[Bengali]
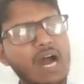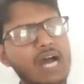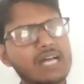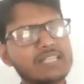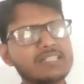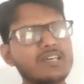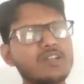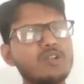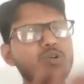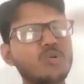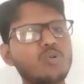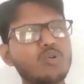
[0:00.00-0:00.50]

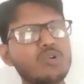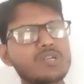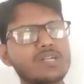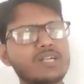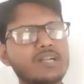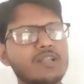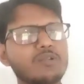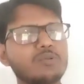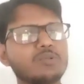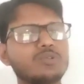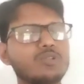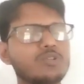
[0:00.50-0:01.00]
হাজারো
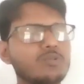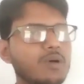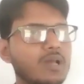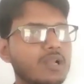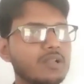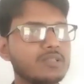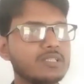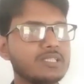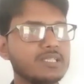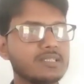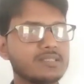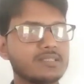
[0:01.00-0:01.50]
কোশ্চেনের উত্তর
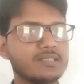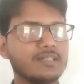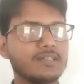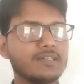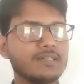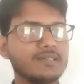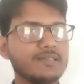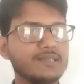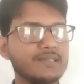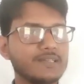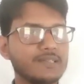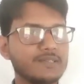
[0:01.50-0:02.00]
ভালো দিয়েছে
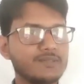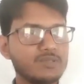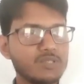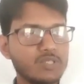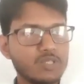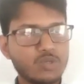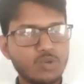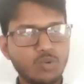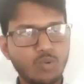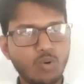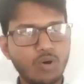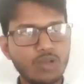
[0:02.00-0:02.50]
কিন্তু
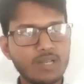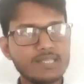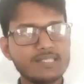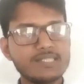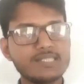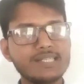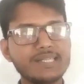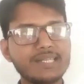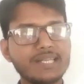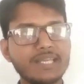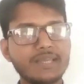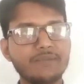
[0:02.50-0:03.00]
যদি
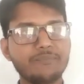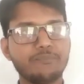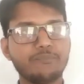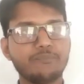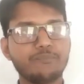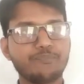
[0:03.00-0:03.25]
কলেজের নেম